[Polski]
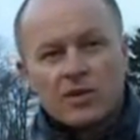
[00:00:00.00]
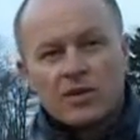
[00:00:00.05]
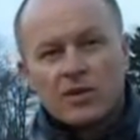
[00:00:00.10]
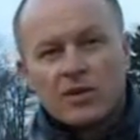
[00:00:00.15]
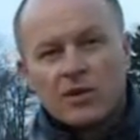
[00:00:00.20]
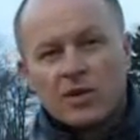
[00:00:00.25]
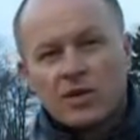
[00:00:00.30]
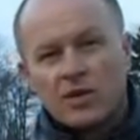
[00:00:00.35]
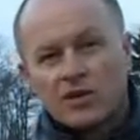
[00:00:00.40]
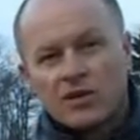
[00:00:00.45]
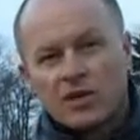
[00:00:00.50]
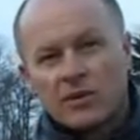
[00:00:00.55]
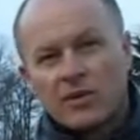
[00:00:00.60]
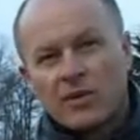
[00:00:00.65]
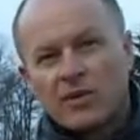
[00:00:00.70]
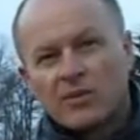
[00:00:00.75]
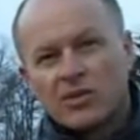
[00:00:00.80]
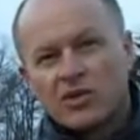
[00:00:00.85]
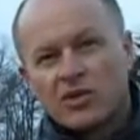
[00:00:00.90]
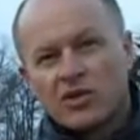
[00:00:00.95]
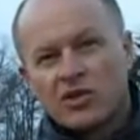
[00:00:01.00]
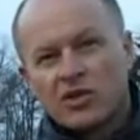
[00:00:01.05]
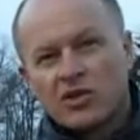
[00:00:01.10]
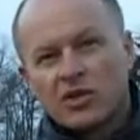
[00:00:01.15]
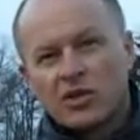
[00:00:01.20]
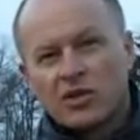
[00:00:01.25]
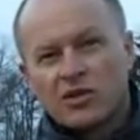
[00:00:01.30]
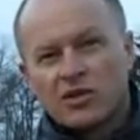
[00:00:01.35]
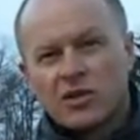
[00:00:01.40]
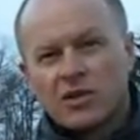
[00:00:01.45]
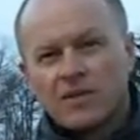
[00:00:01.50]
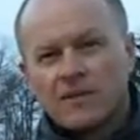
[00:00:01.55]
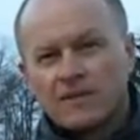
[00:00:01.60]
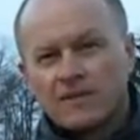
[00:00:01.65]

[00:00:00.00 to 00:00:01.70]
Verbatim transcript: co, że tak powiem, przyniesie los.